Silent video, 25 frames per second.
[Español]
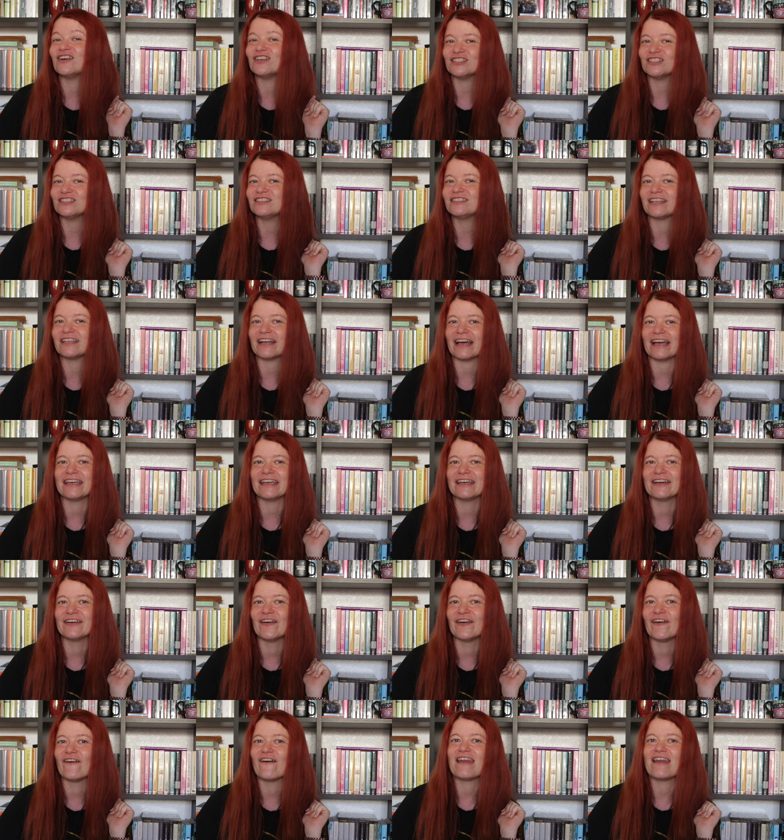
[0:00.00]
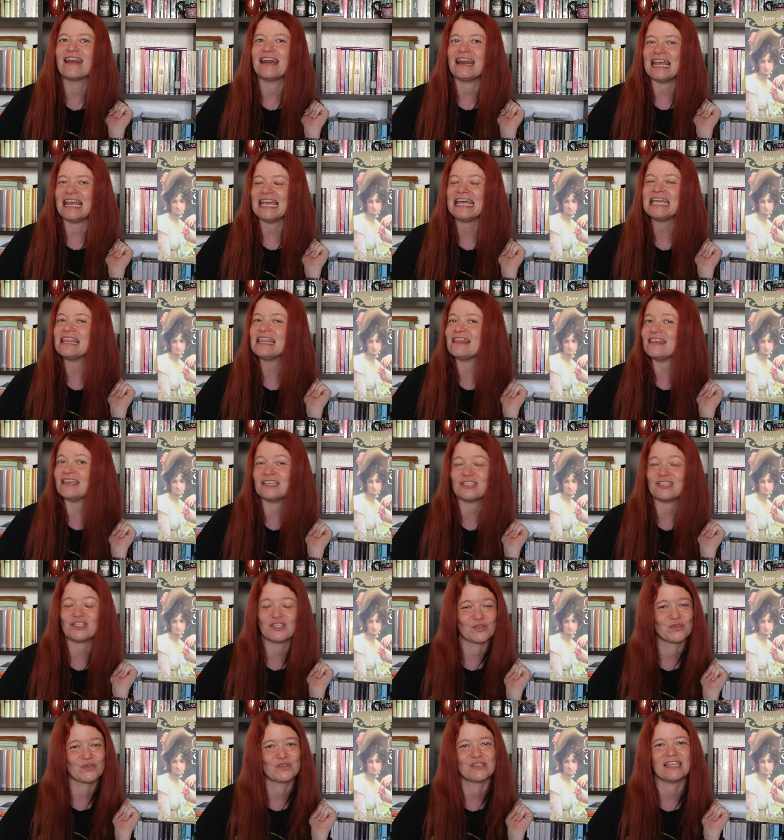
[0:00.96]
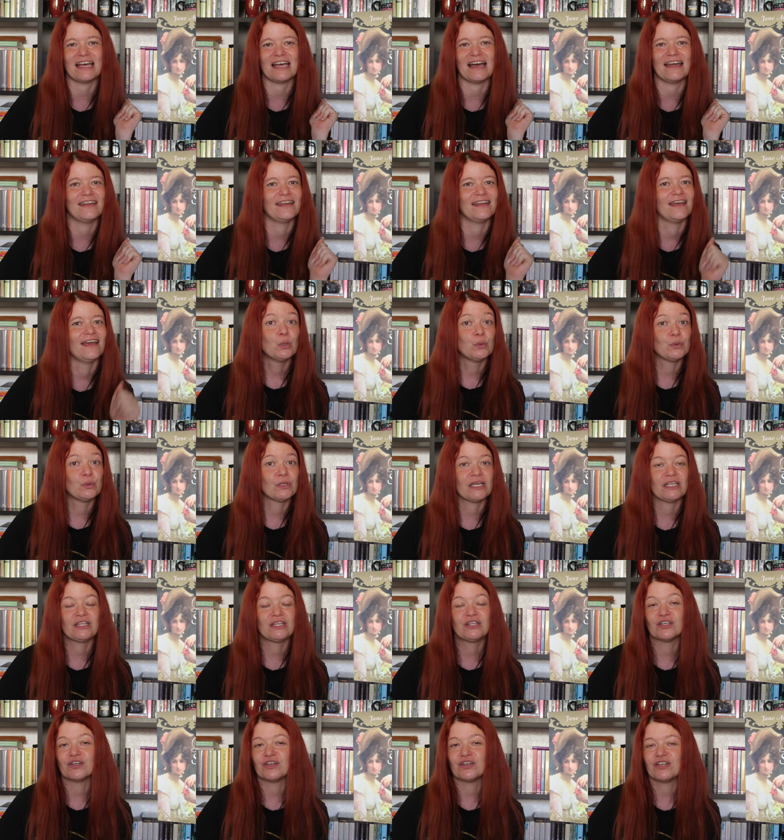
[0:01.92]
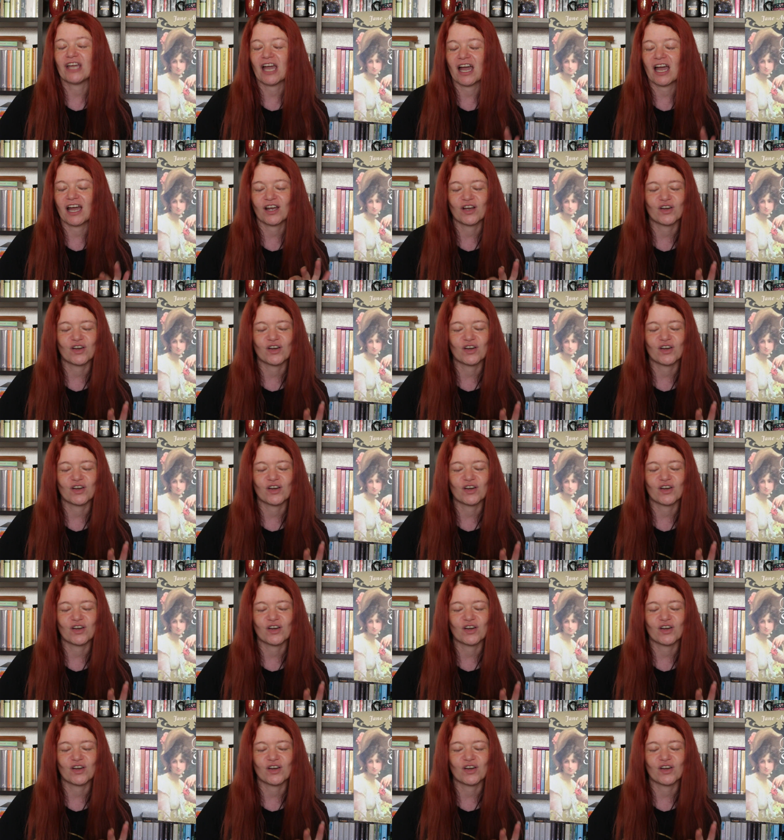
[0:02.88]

os traigo Lady Susan, una historia